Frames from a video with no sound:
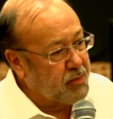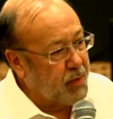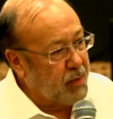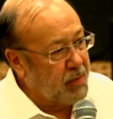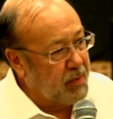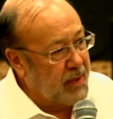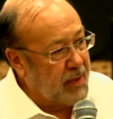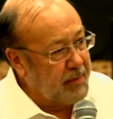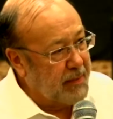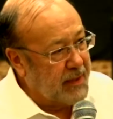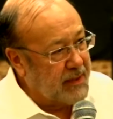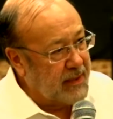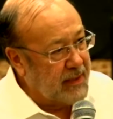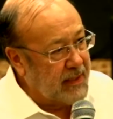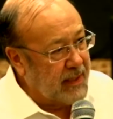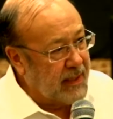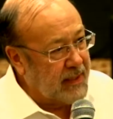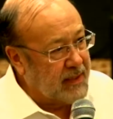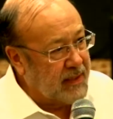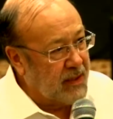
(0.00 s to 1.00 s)
problemas
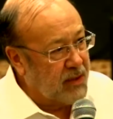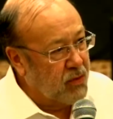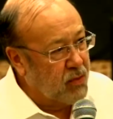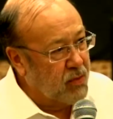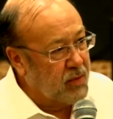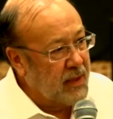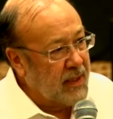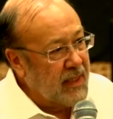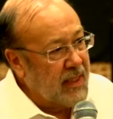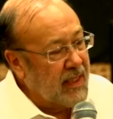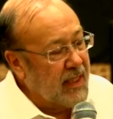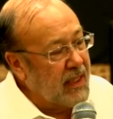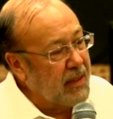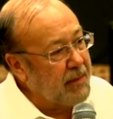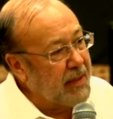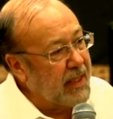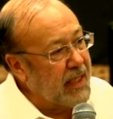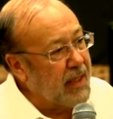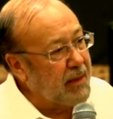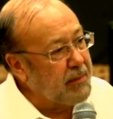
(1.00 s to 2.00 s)
de la salud le
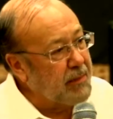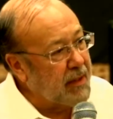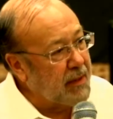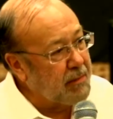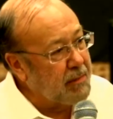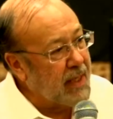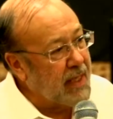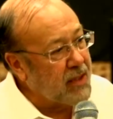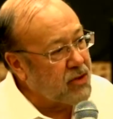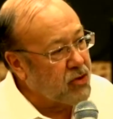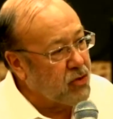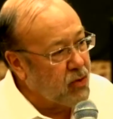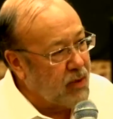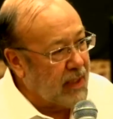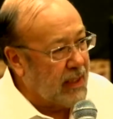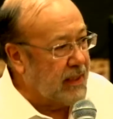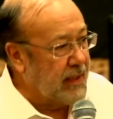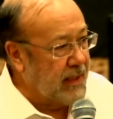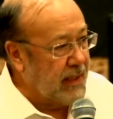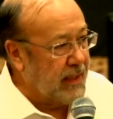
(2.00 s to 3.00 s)
van a mermar su
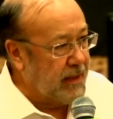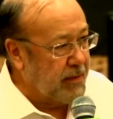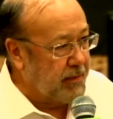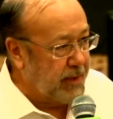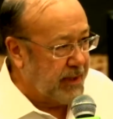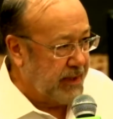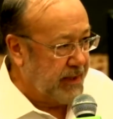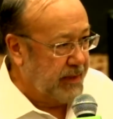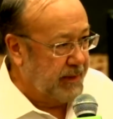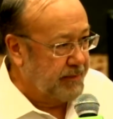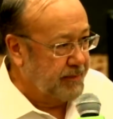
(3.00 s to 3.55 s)
calidad de vida.